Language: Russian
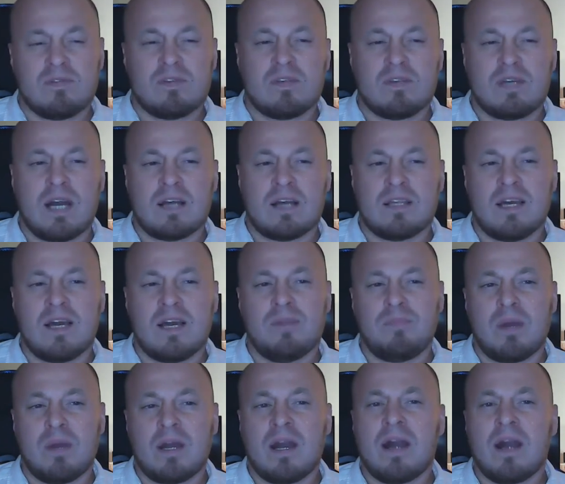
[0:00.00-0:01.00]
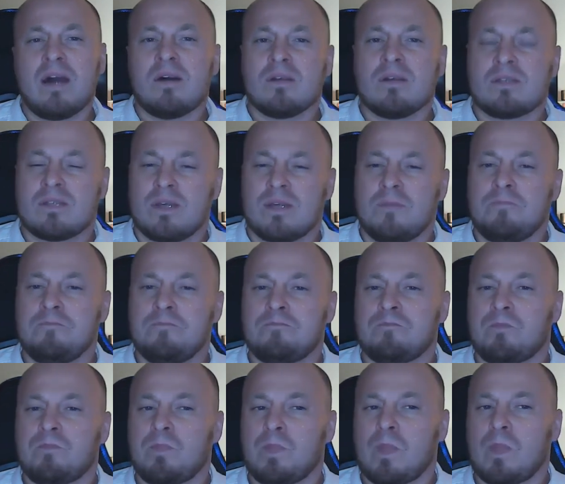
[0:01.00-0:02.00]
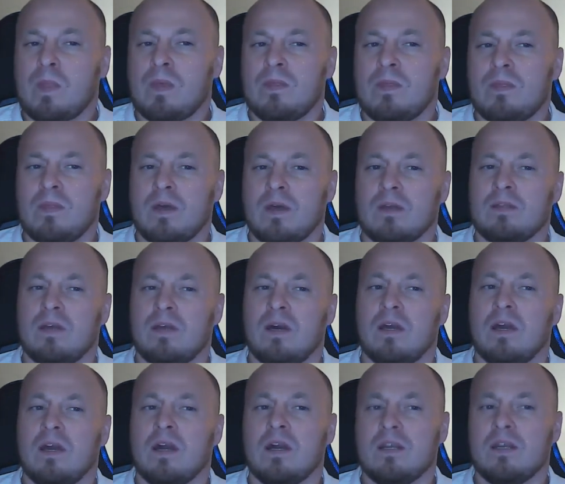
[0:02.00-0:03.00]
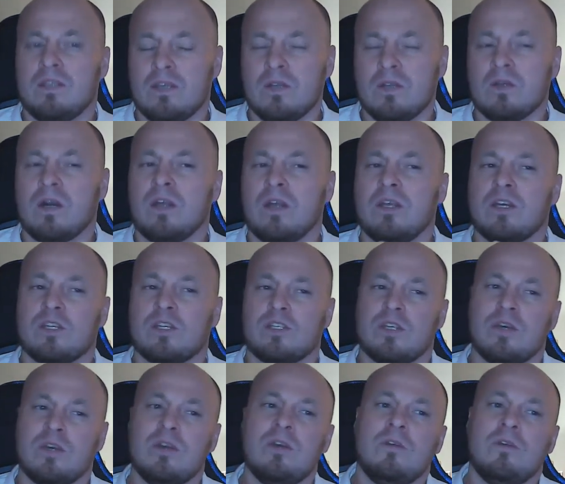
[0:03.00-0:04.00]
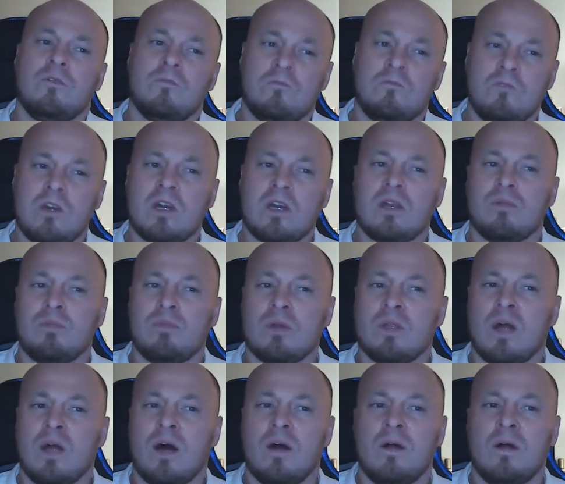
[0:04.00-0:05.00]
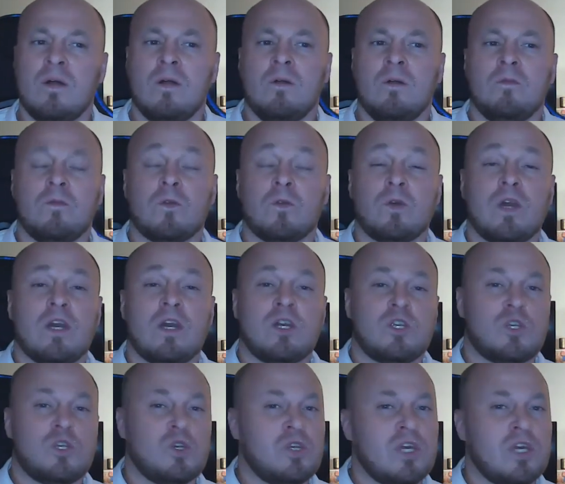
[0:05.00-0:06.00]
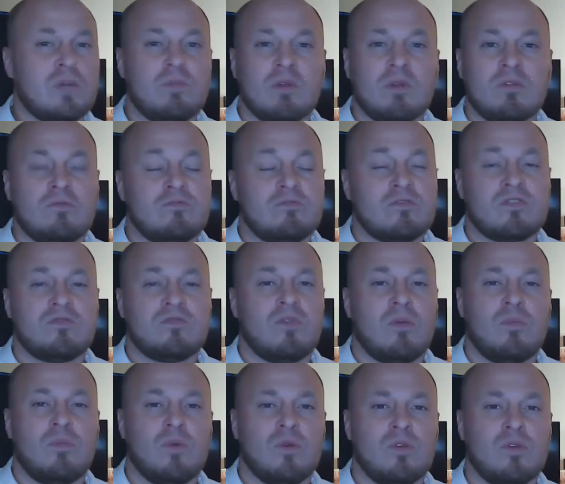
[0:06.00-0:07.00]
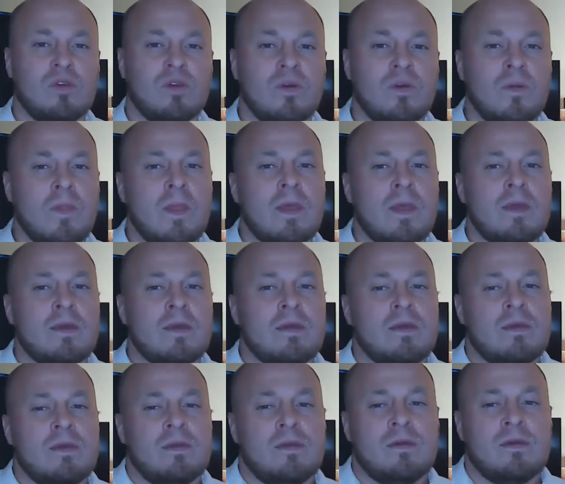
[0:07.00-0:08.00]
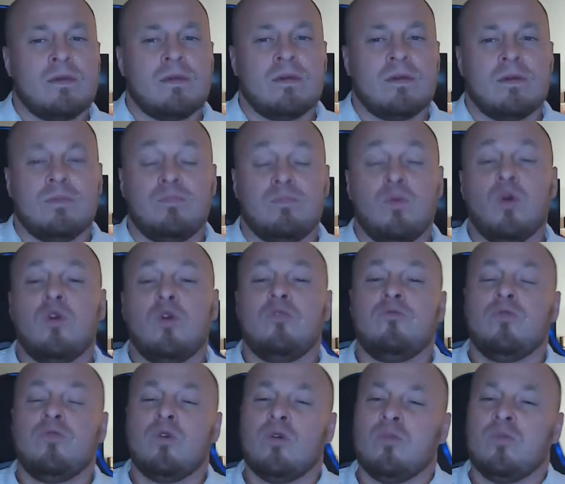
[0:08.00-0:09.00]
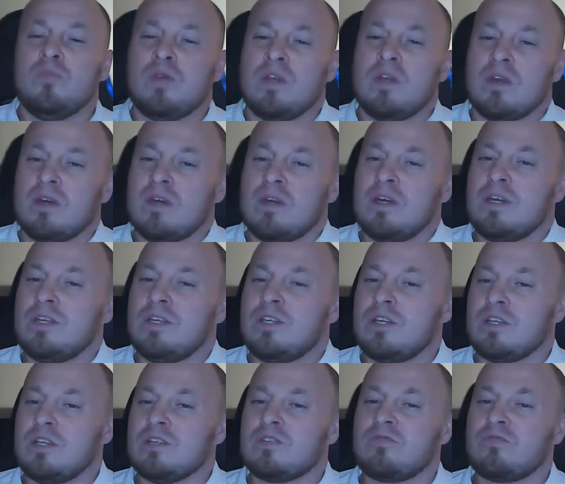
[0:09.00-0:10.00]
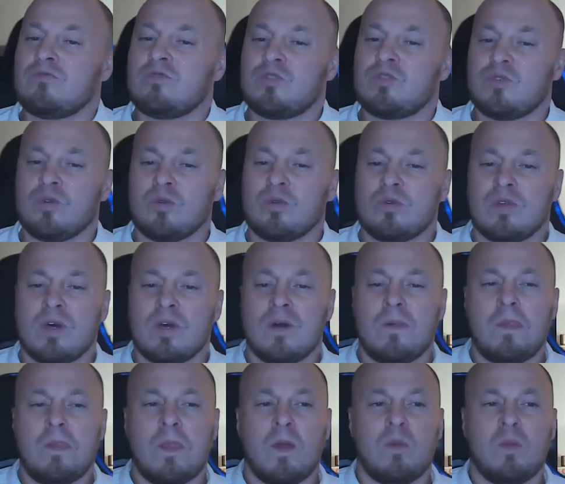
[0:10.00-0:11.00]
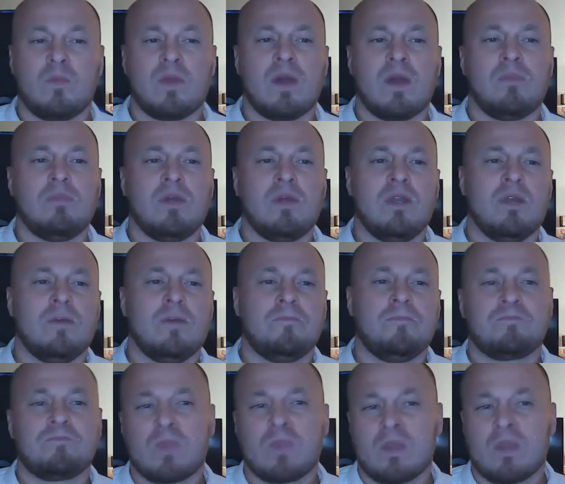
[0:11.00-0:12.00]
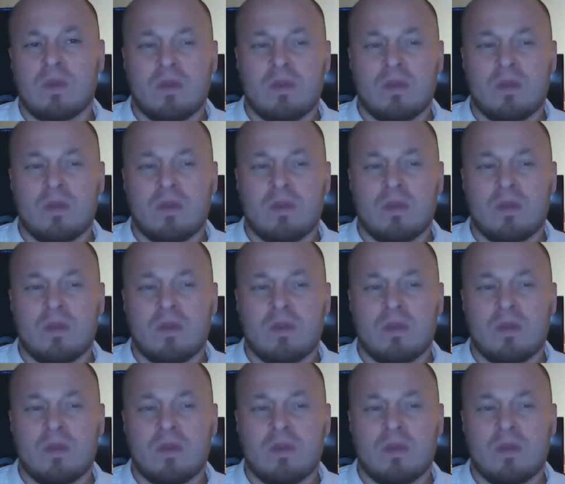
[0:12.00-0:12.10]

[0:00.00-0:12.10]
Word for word: когда я покаялся тогда, я хотел, конечно, вера была, но я еще не был в свободе. Э, Бог вел меня через все, да. У меня были